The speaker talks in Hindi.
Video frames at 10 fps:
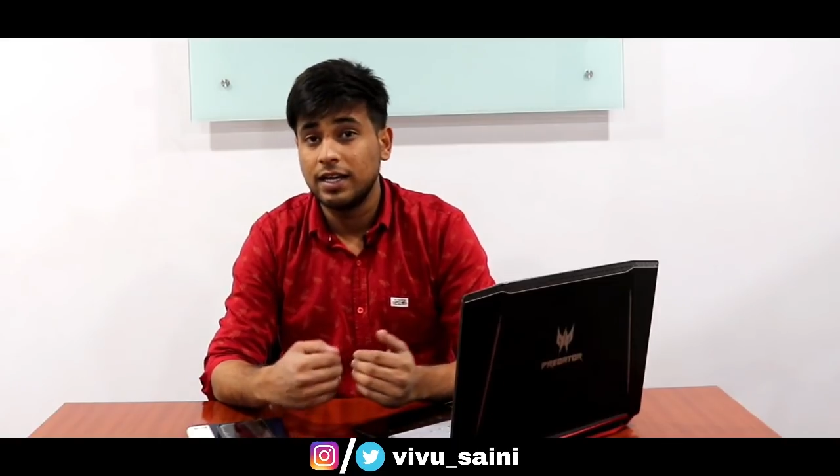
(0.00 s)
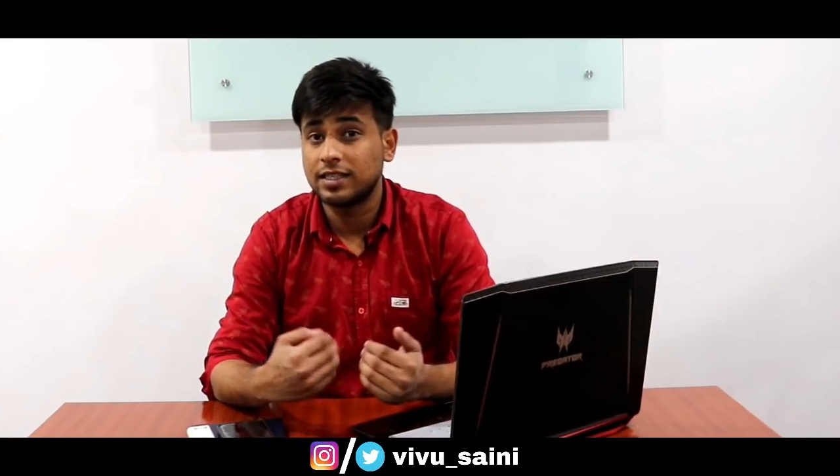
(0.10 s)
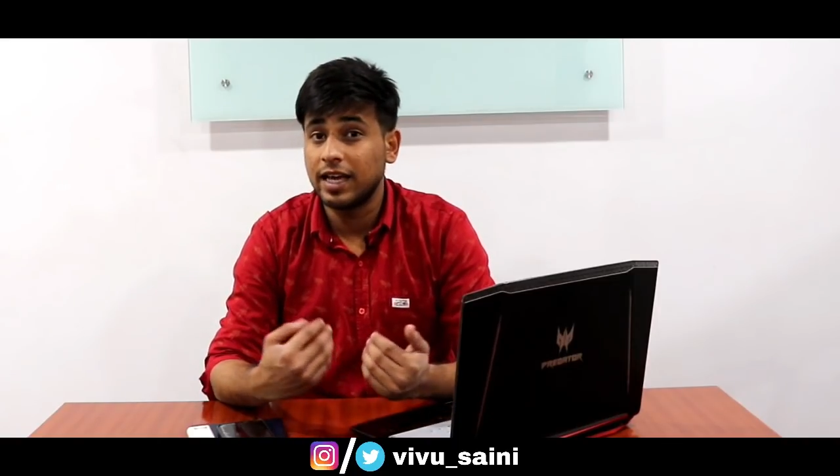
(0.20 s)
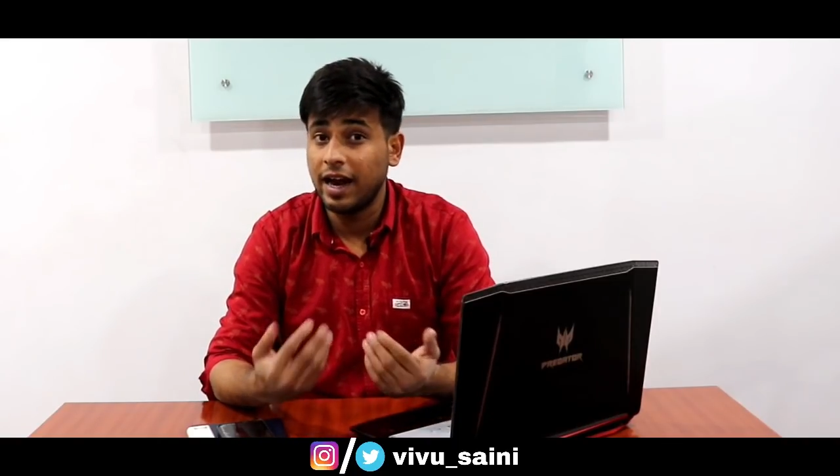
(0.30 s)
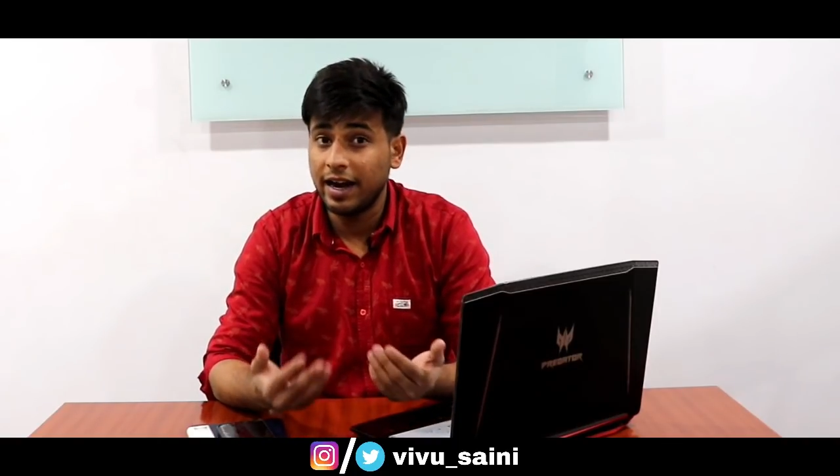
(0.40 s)

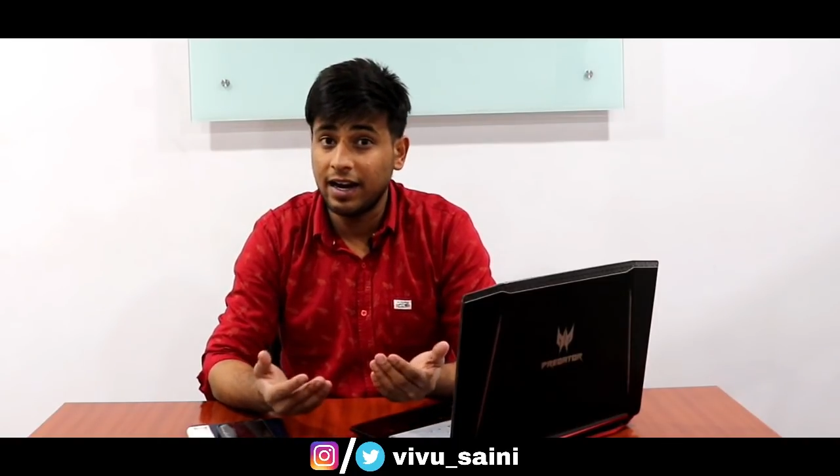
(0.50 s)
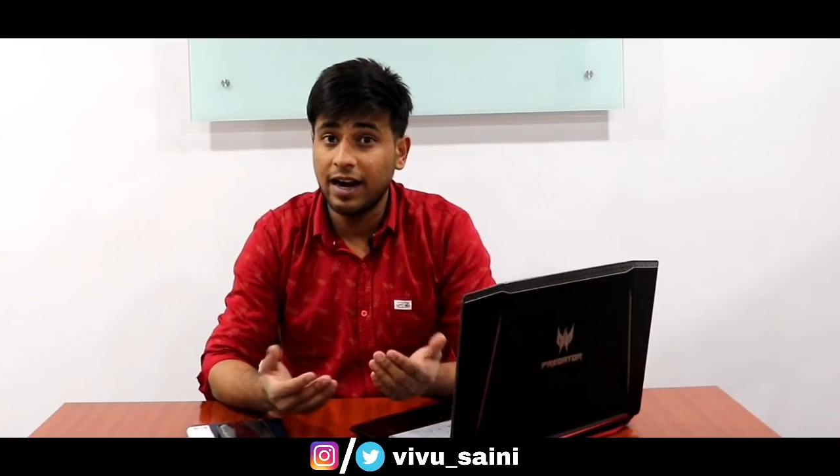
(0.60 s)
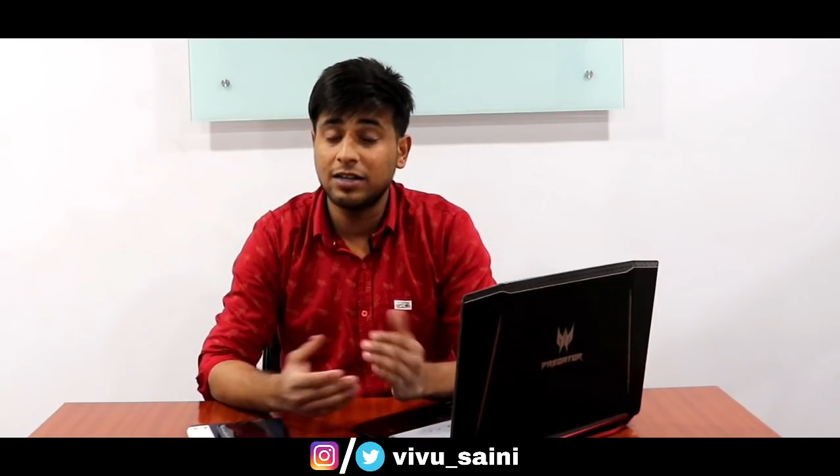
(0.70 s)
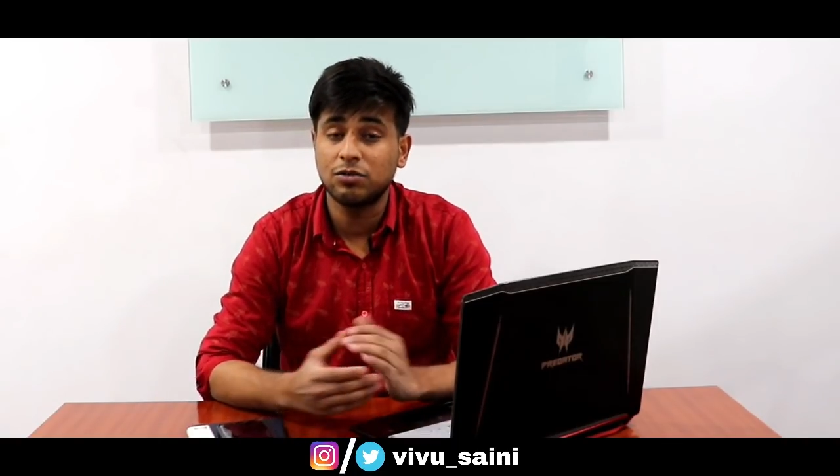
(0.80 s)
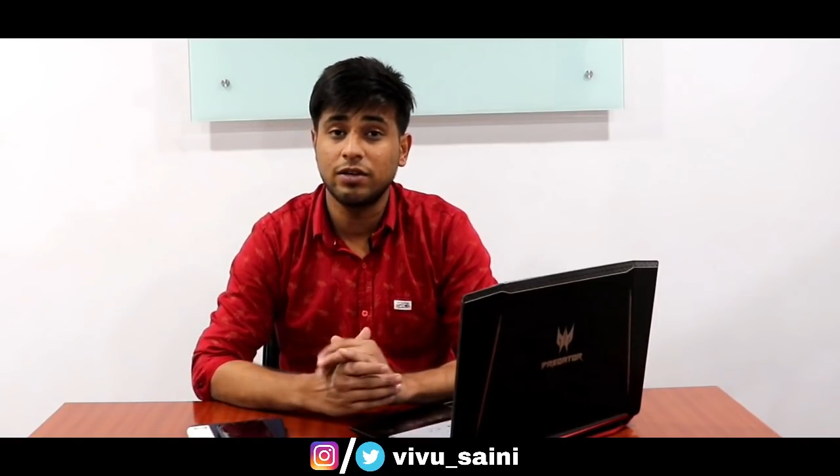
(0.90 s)
इसके
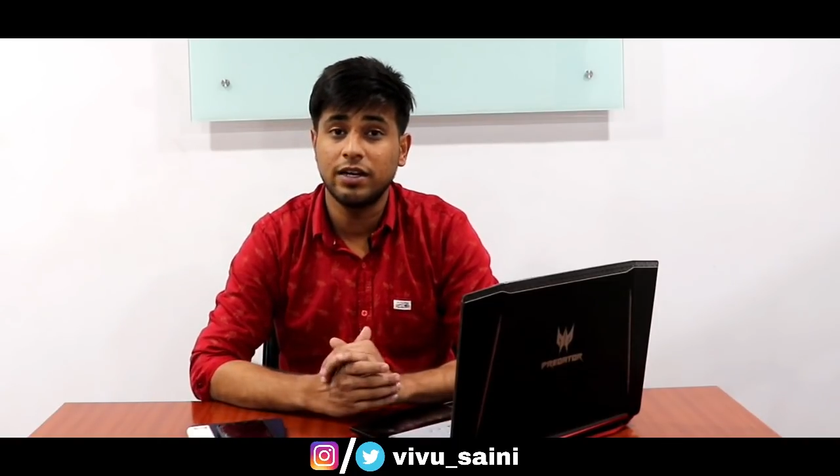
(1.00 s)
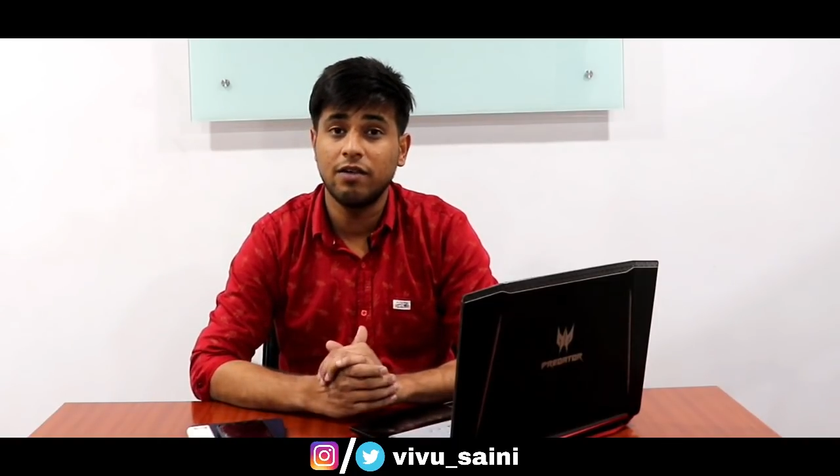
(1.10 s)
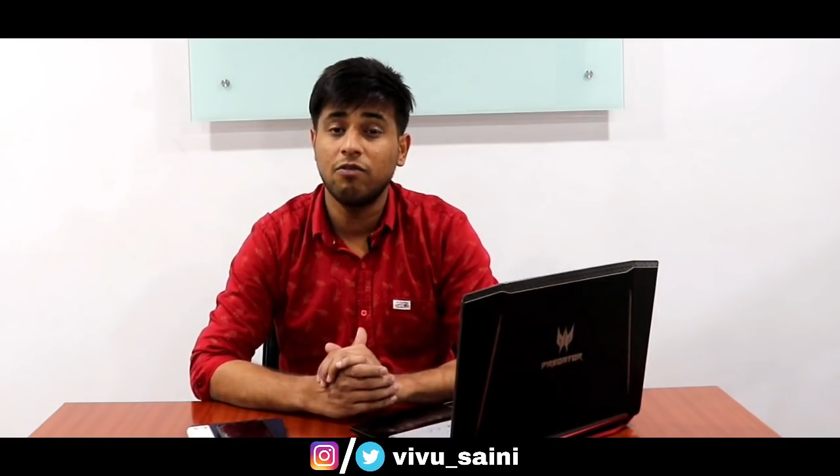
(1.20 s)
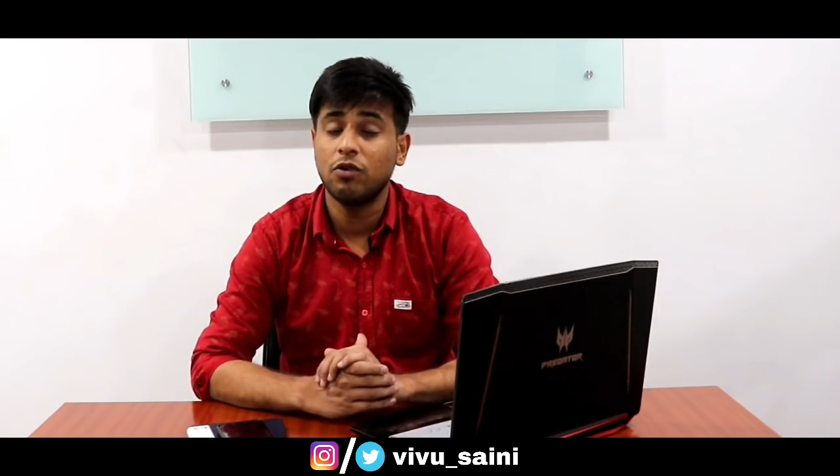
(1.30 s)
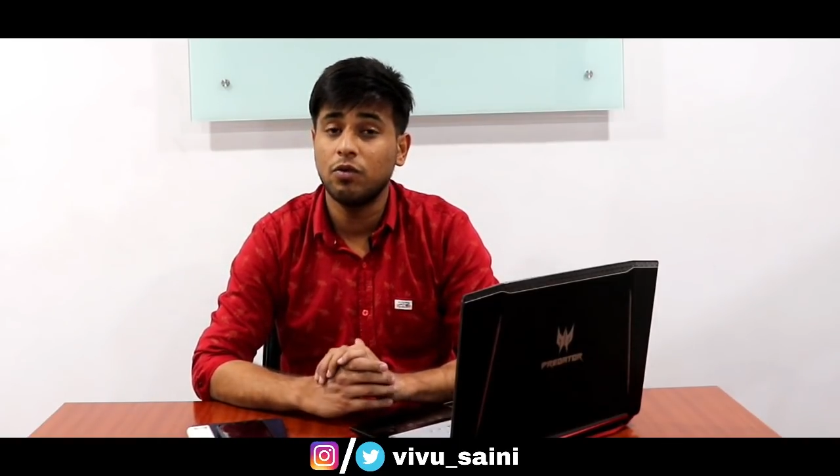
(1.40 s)
हेडलाइट यूनिट
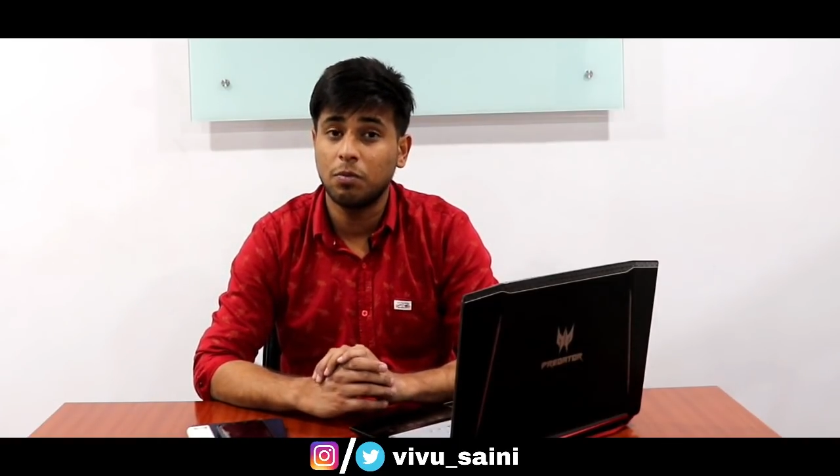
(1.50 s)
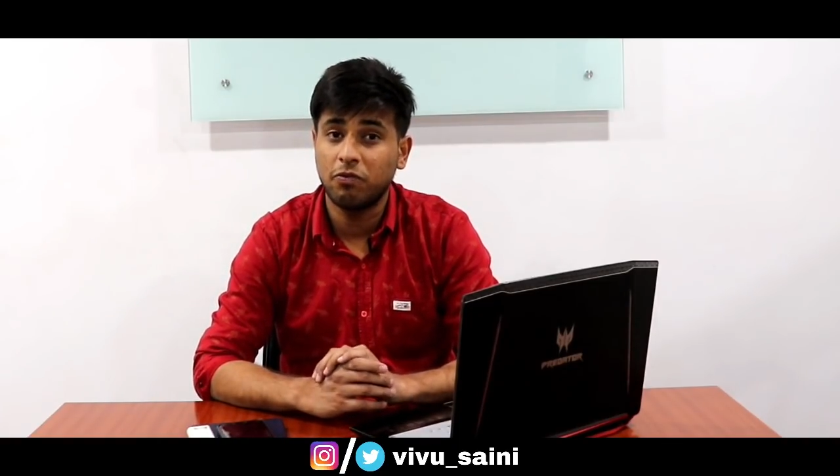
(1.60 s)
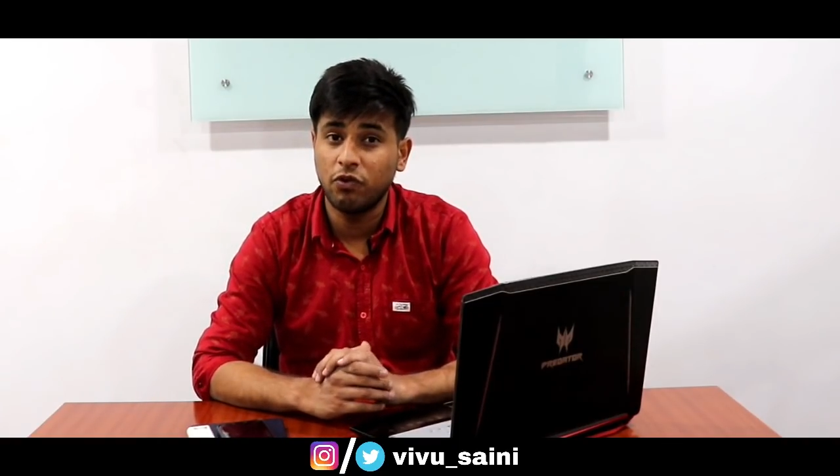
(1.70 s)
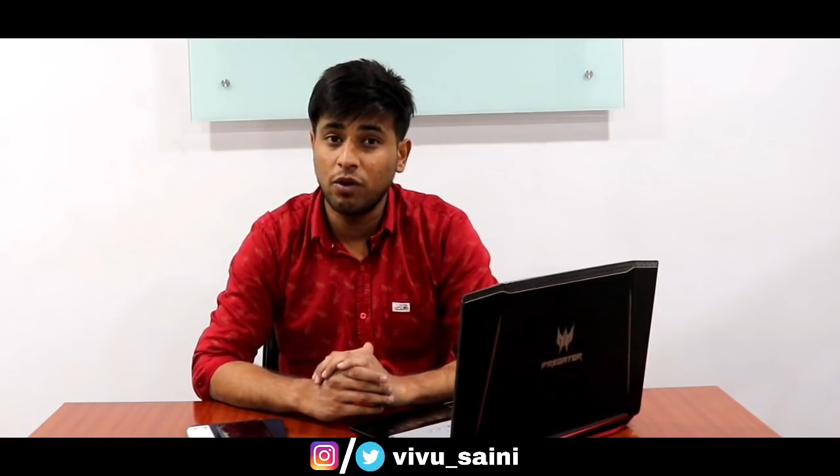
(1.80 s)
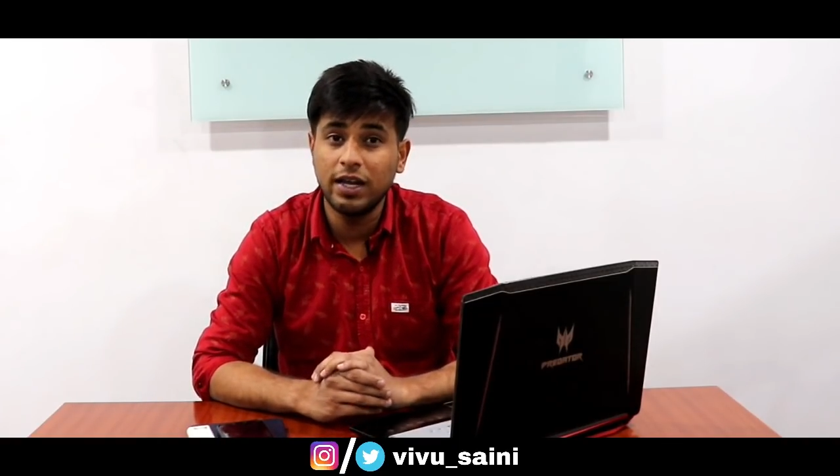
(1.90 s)
है वो
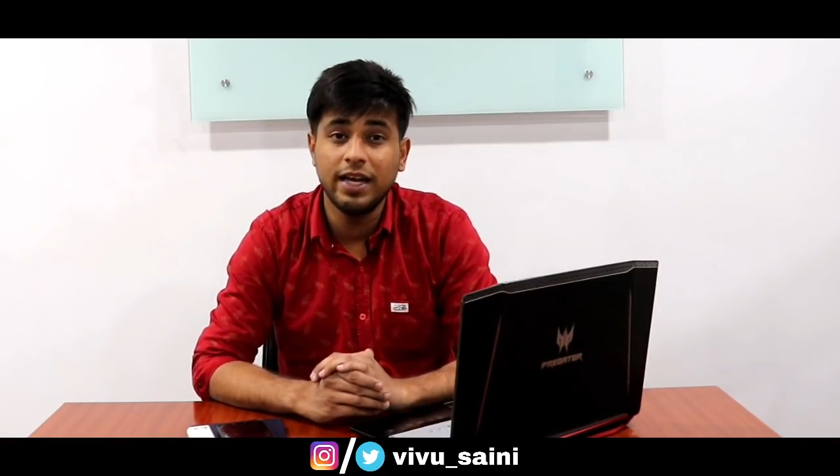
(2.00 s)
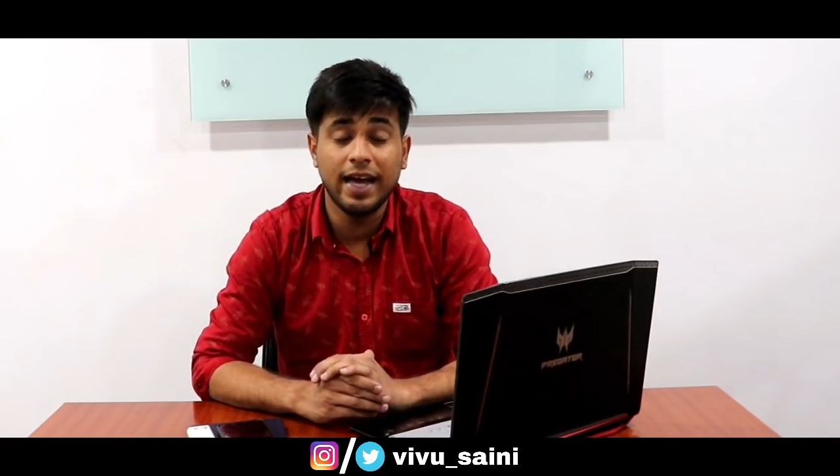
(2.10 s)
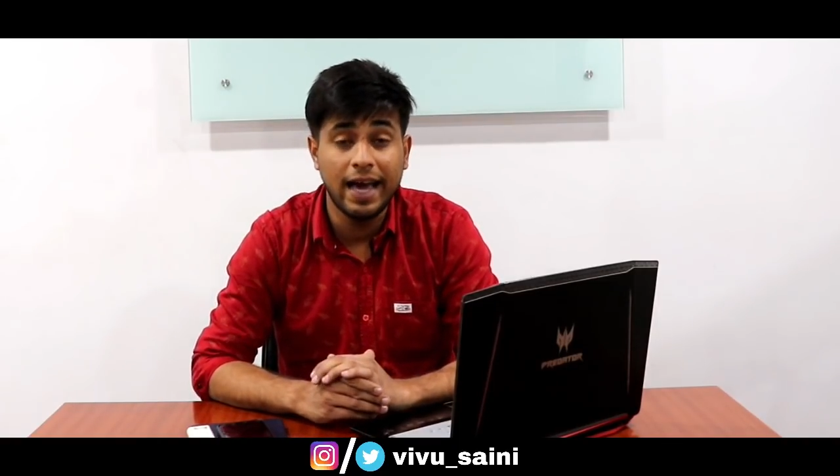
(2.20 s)
फुल्ली